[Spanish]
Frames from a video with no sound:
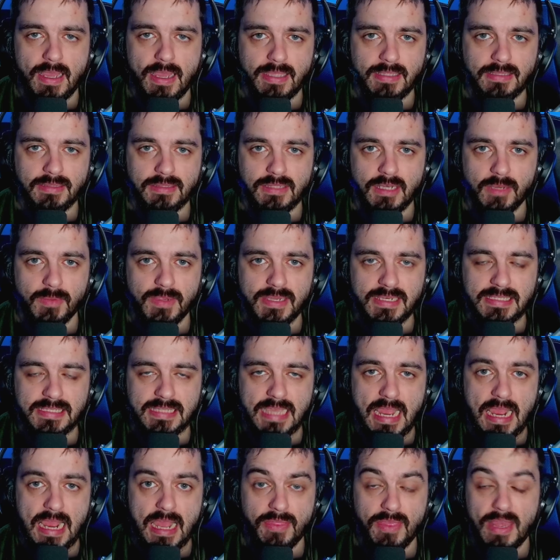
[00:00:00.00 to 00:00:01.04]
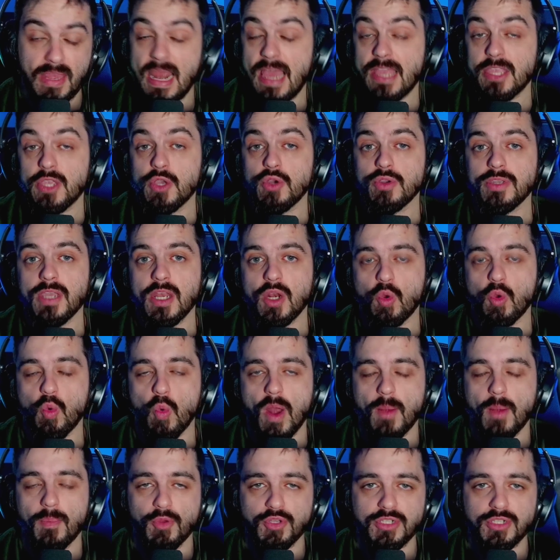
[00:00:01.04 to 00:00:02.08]
entrevista del año y el
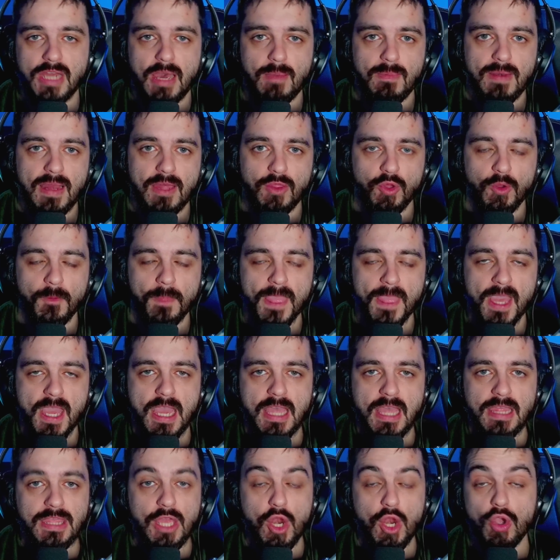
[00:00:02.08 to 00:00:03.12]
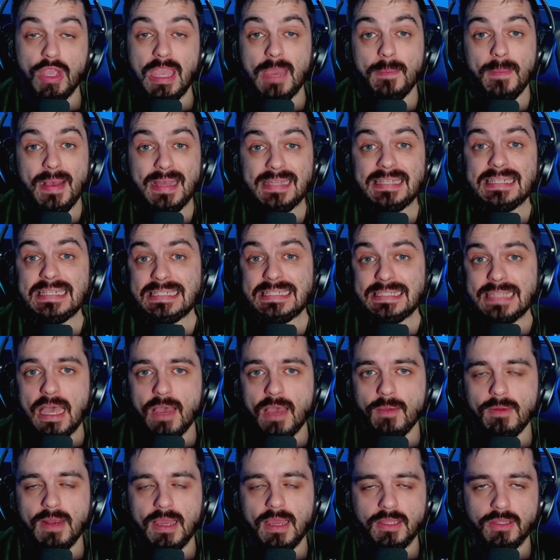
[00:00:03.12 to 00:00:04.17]
cual pues ha hablado de lo que más se está
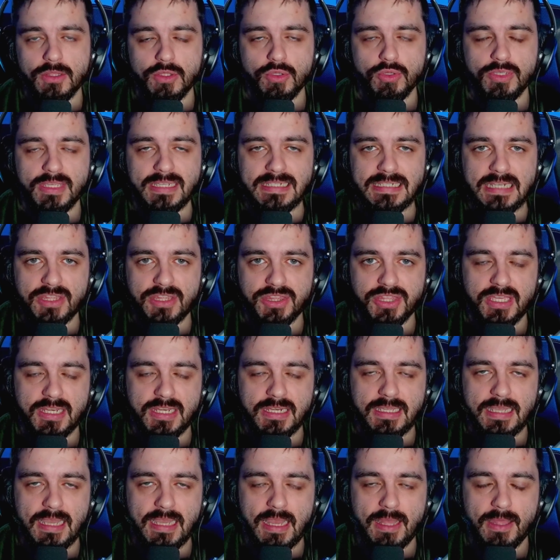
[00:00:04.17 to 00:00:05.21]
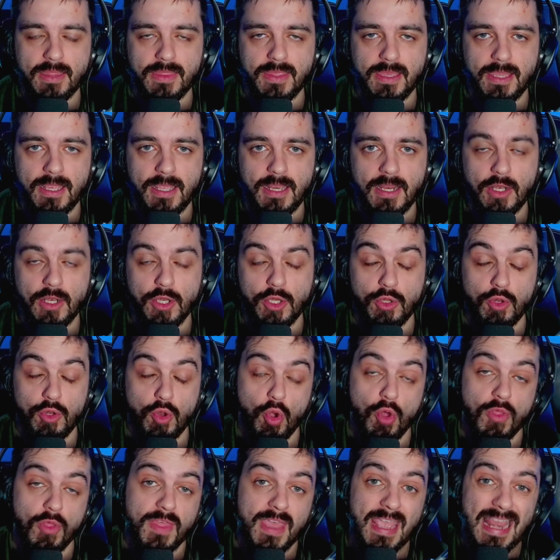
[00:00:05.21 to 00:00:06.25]
hablando y es acerca de
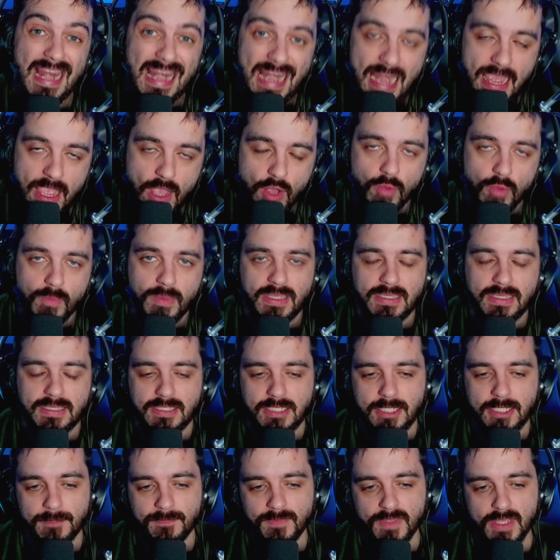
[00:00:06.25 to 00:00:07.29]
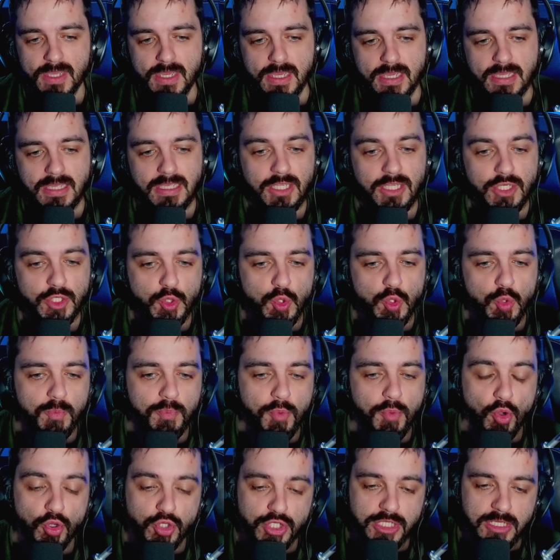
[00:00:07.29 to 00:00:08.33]
lo de Leo Messi y su
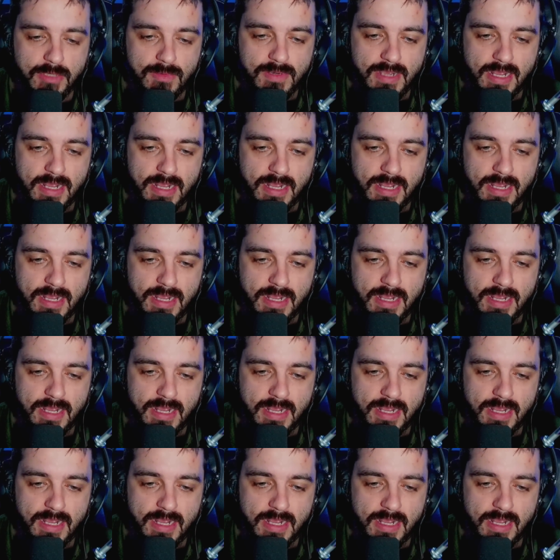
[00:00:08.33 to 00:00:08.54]
posible